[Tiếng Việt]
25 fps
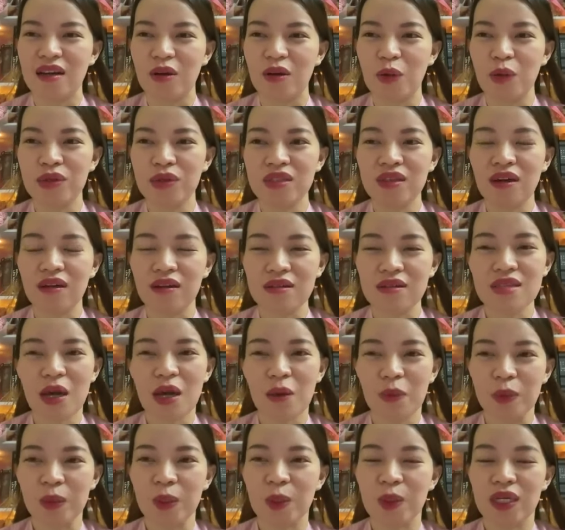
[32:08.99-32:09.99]
cô nhận
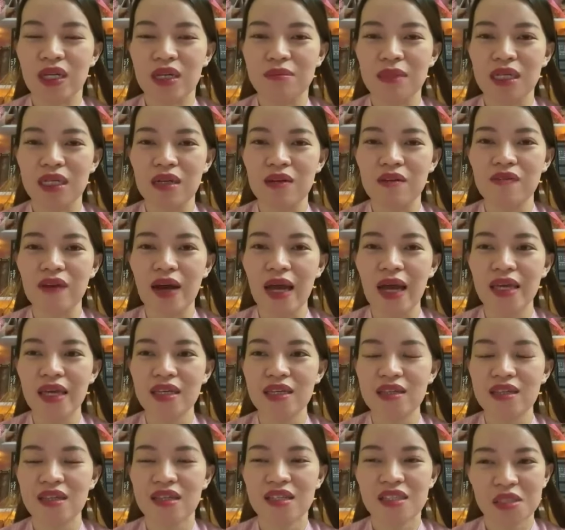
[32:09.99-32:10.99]
xong rồi là mình phải
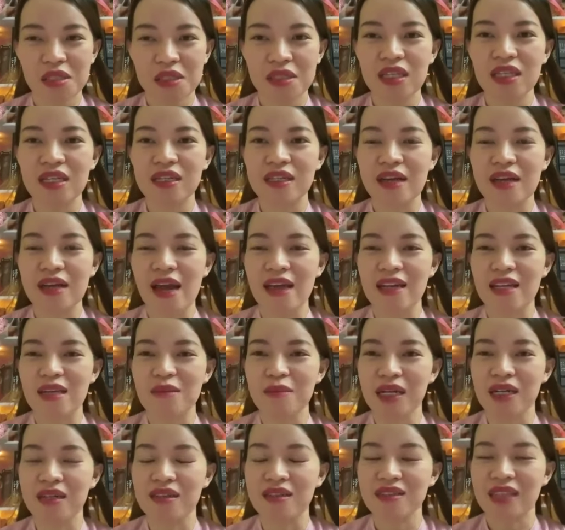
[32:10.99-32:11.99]
chi tiền ra để
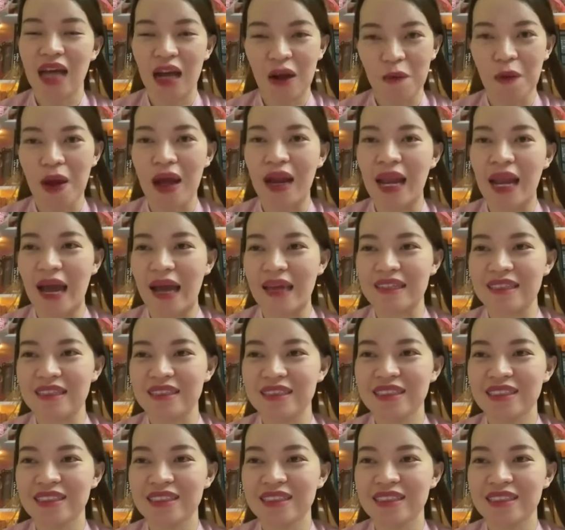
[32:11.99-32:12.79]
mình tặng quà lại